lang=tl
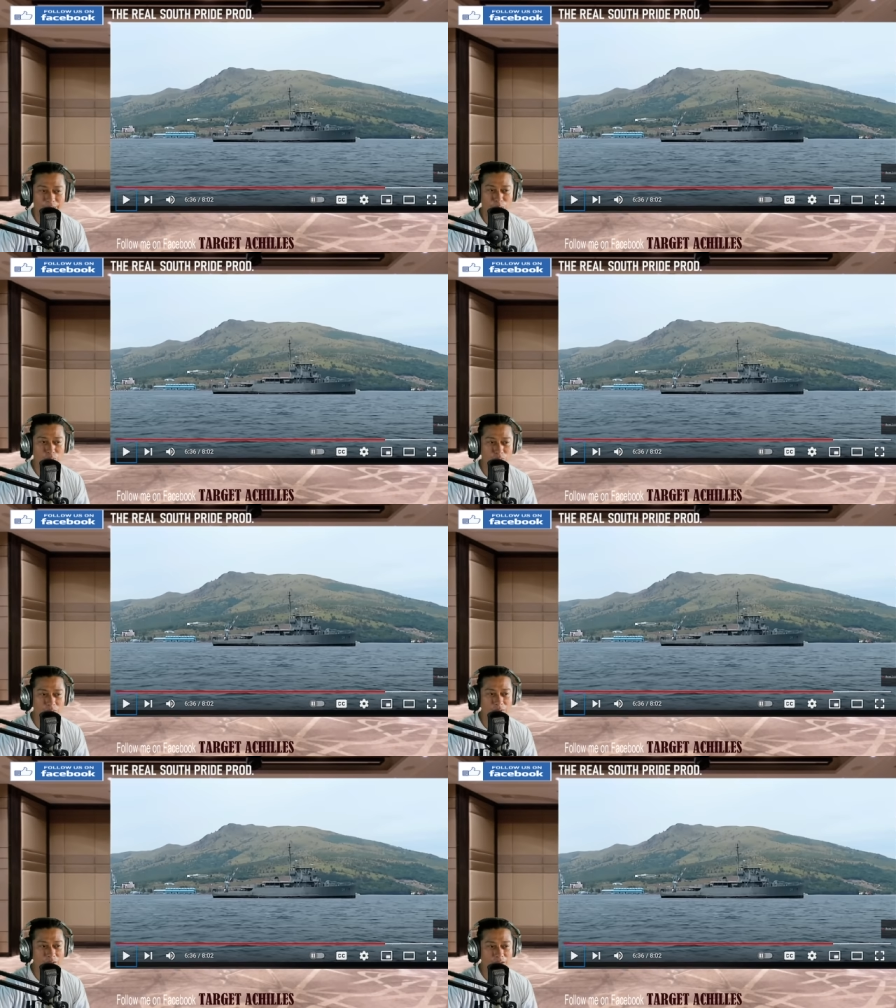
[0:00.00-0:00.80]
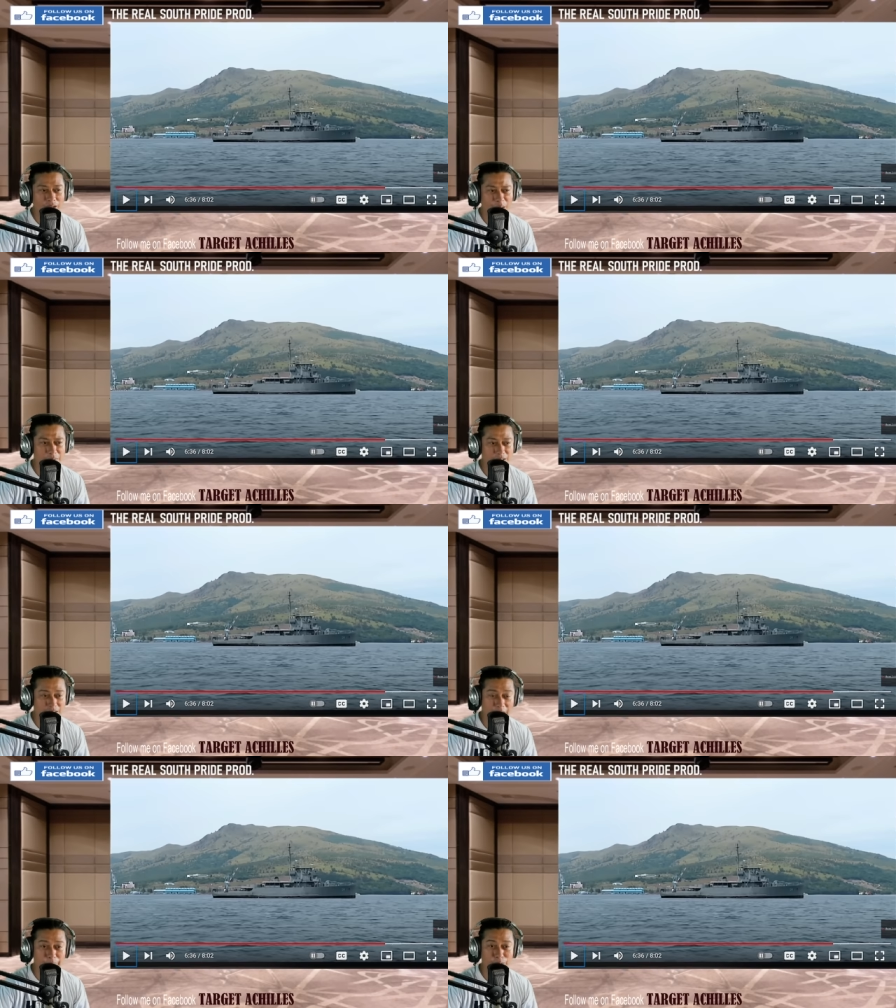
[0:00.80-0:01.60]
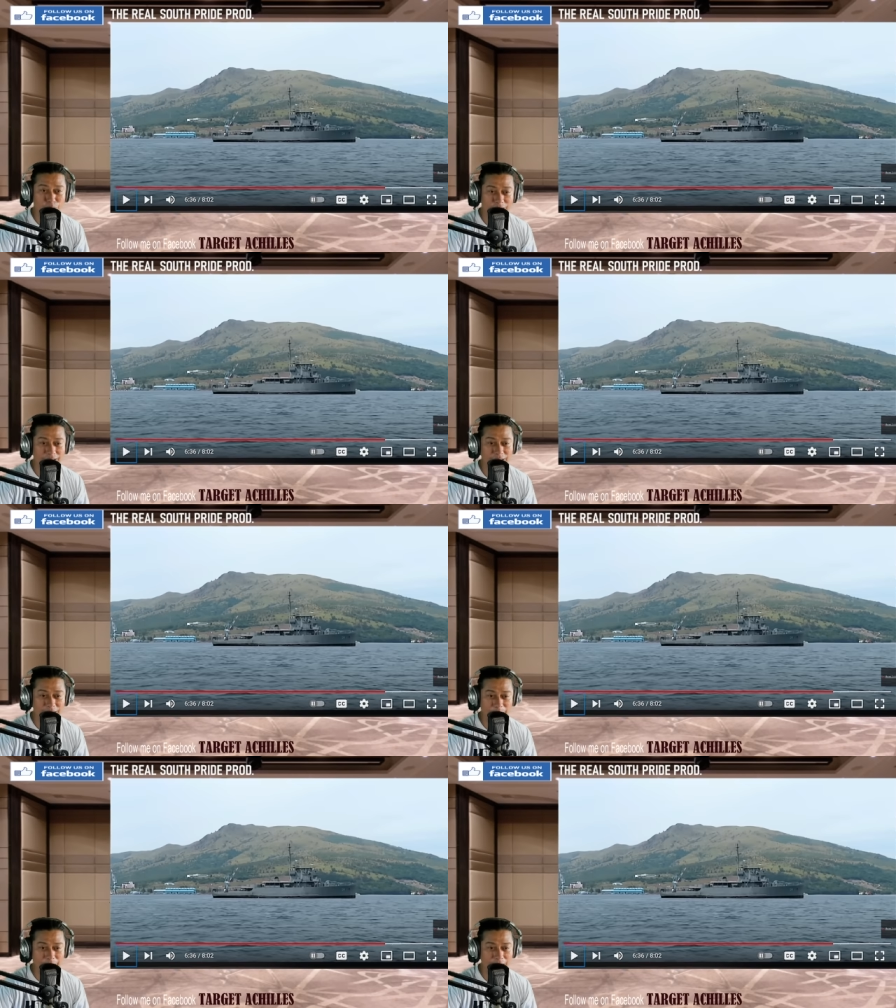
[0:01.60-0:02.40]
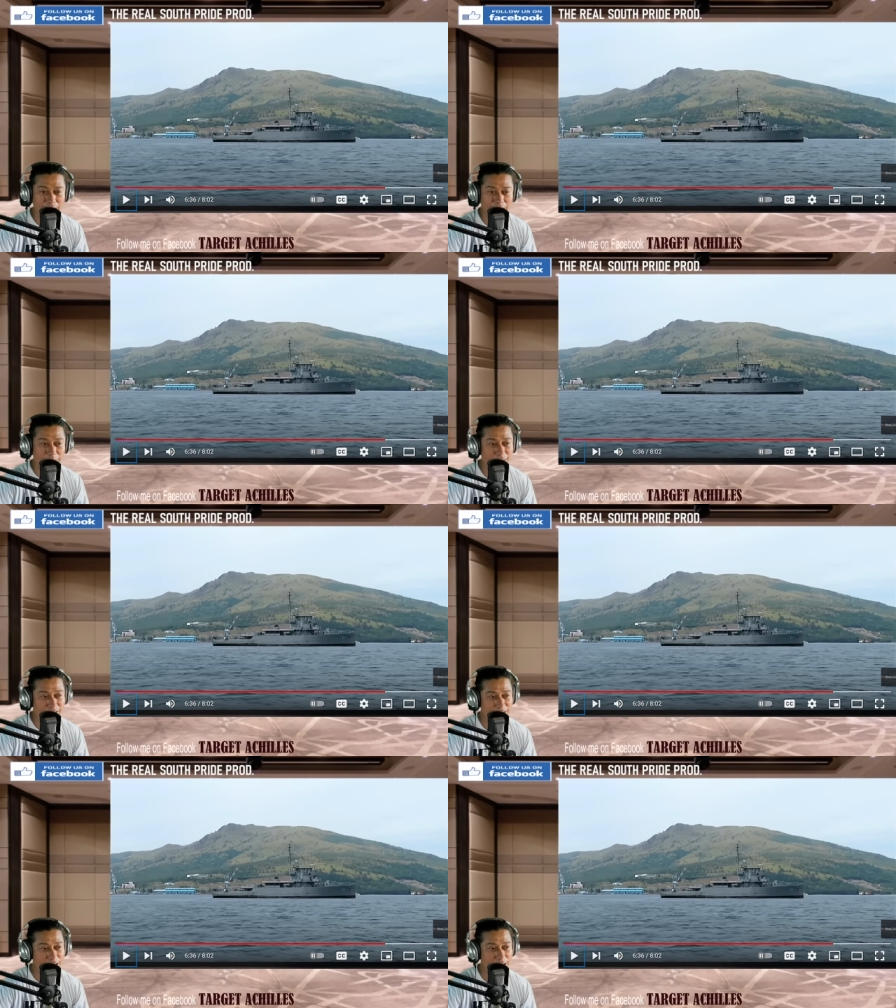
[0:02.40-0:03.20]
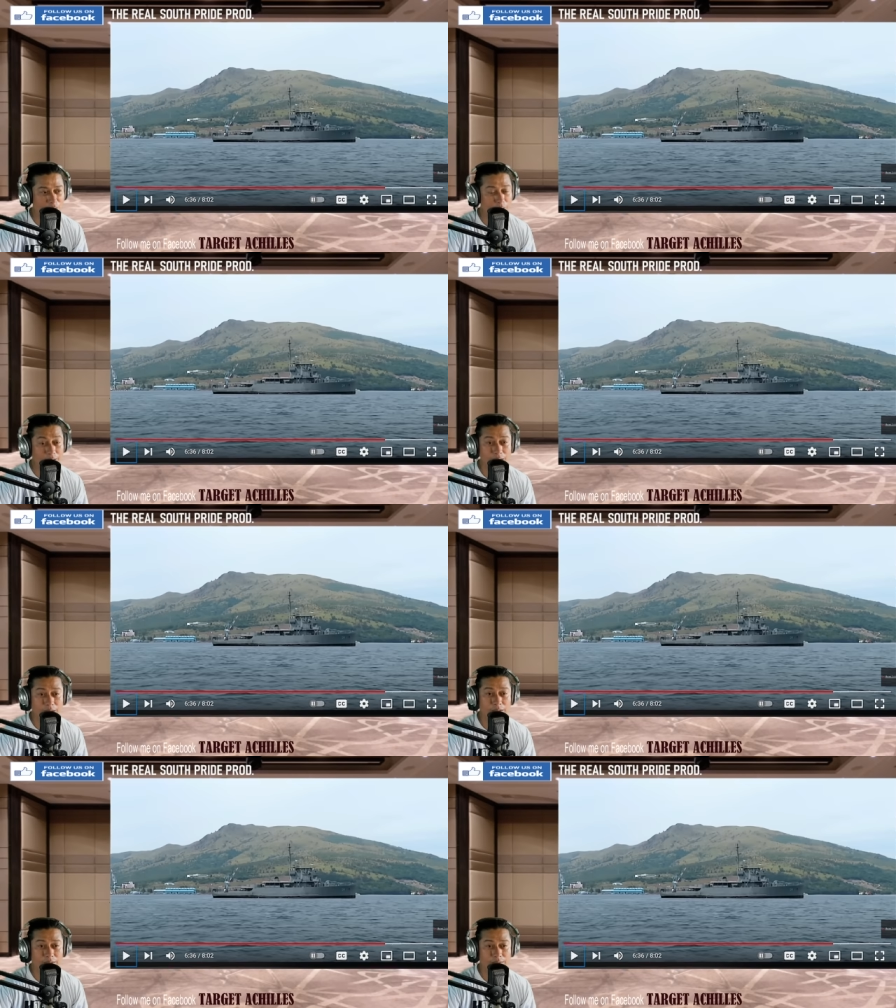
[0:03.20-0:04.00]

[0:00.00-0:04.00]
Pero, ang masasabi ko talaga diyan, pinaka the best na gagawin ng